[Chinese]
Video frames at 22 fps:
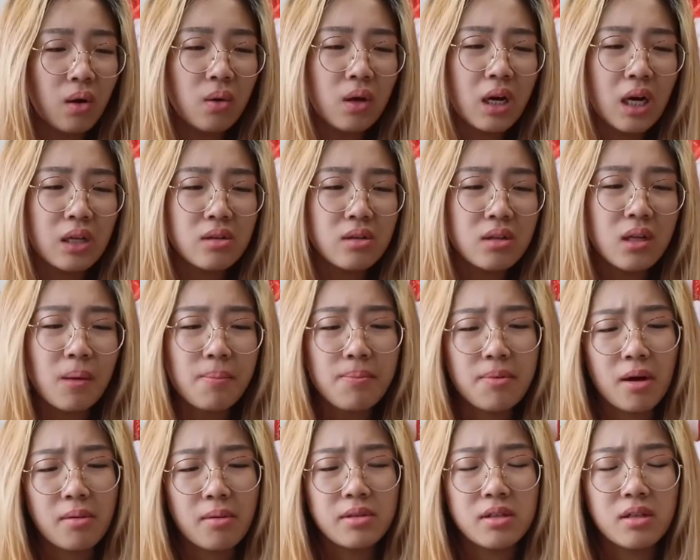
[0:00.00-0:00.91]
我感觉它
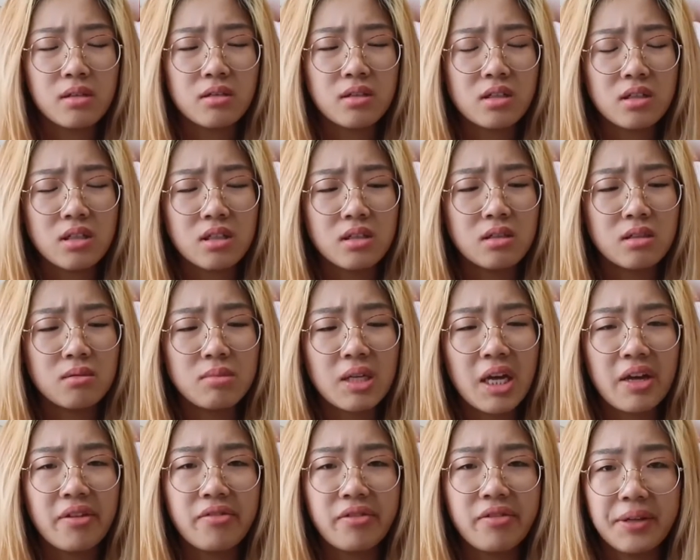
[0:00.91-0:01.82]
表层的这层
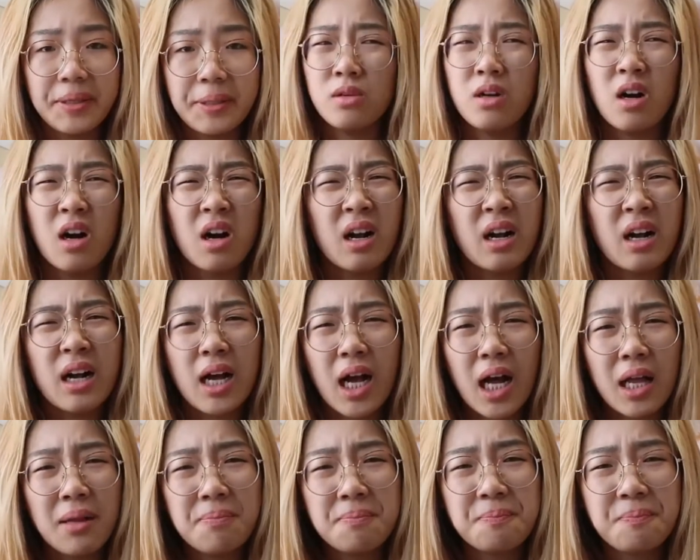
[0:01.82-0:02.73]
面粉有点
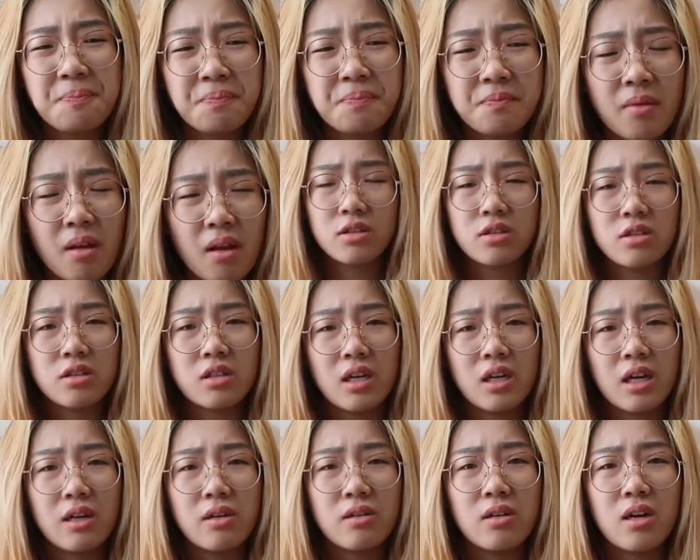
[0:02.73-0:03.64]
干，吃
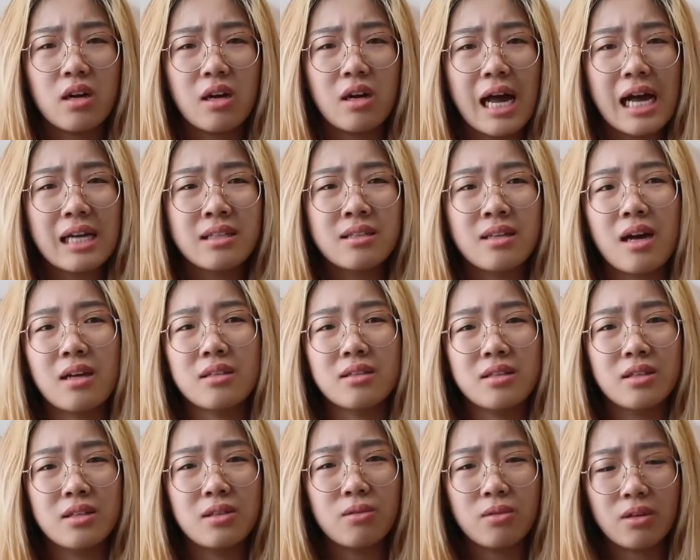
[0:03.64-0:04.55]
起来有点拉嗓
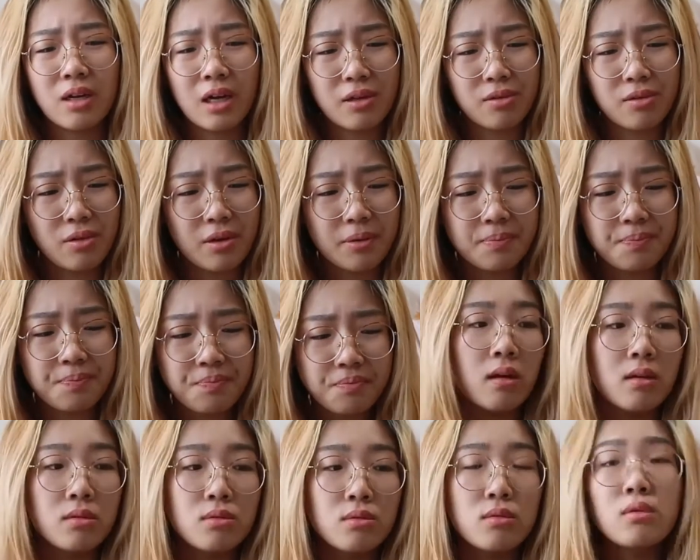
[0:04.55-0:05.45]
子那种感觉。
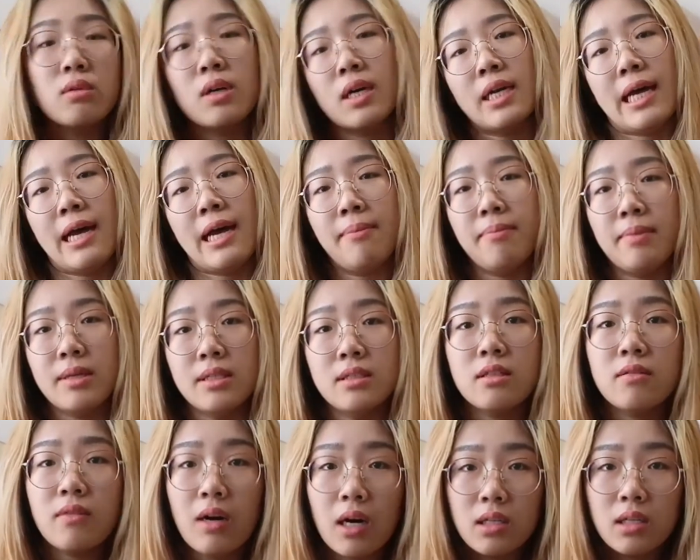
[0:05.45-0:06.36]
如果来北
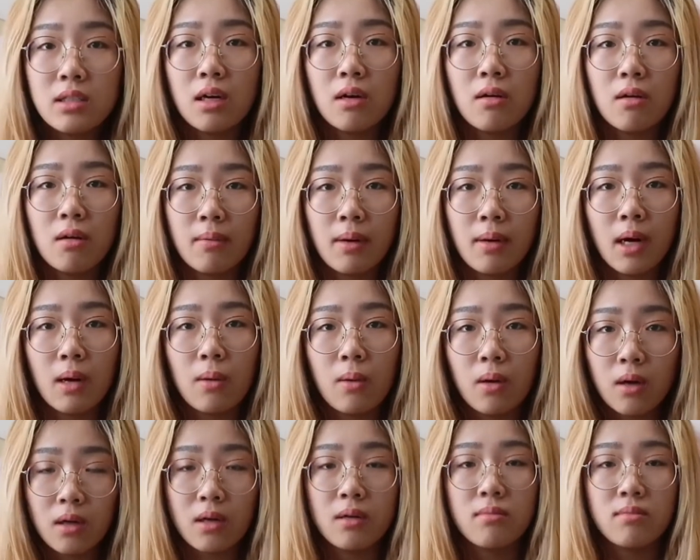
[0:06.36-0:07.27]
京玩的小伙伴，
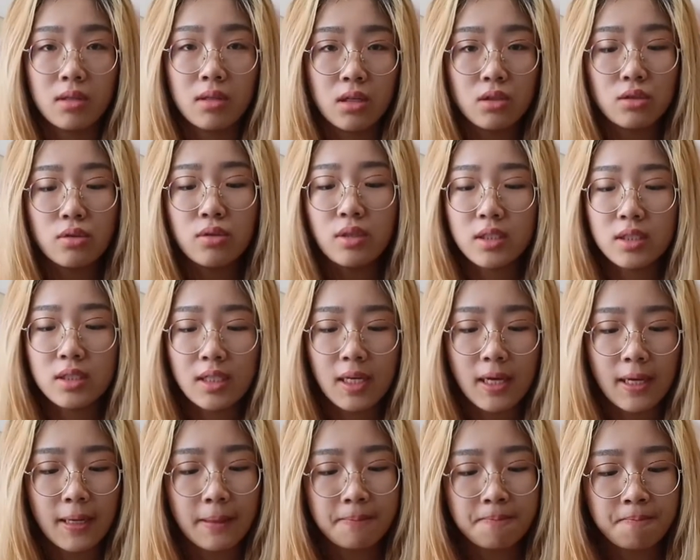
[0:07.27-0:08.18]
我个人比较推
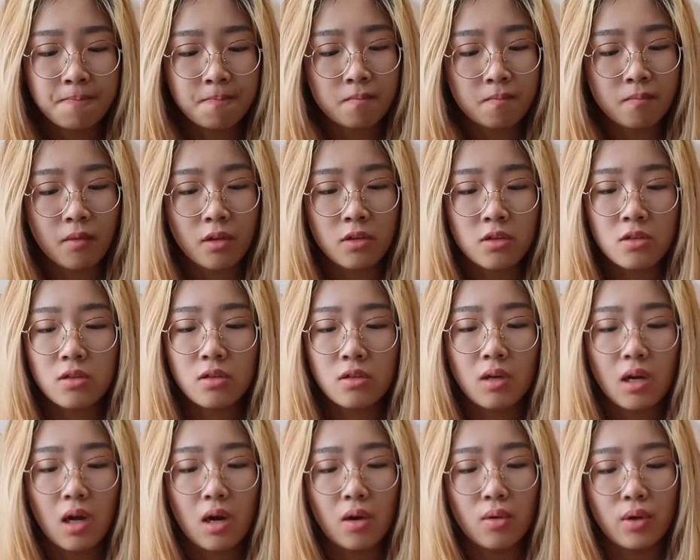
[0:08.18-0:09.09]
荐
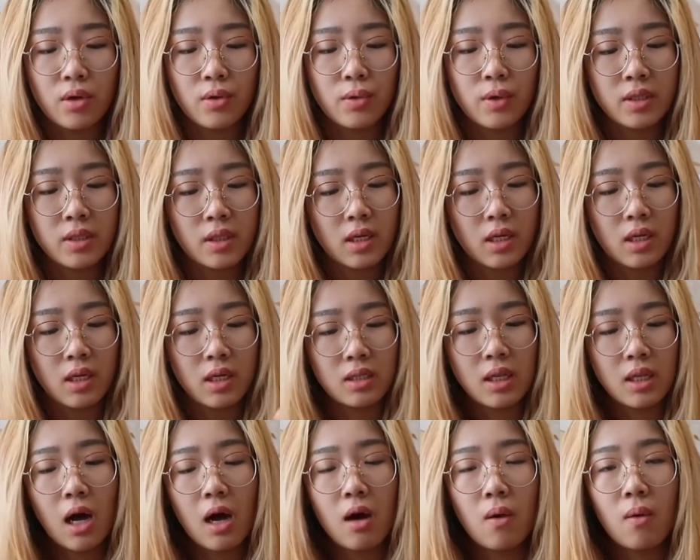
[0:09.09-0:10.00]
吃老回回
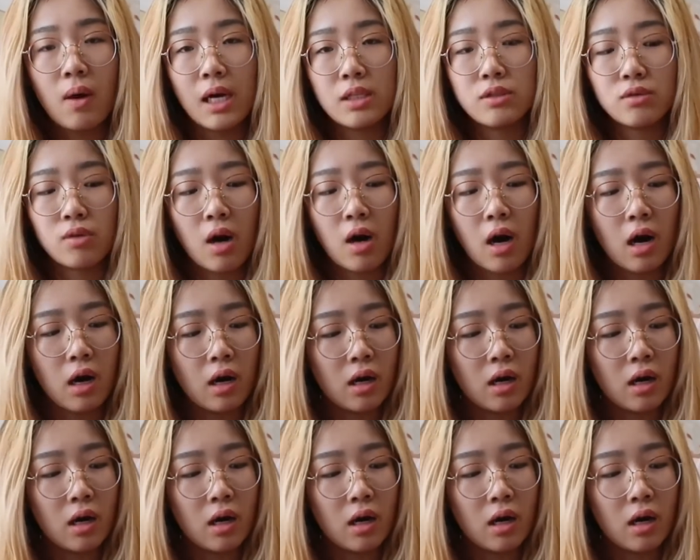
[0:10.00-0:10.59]
的糖花卷、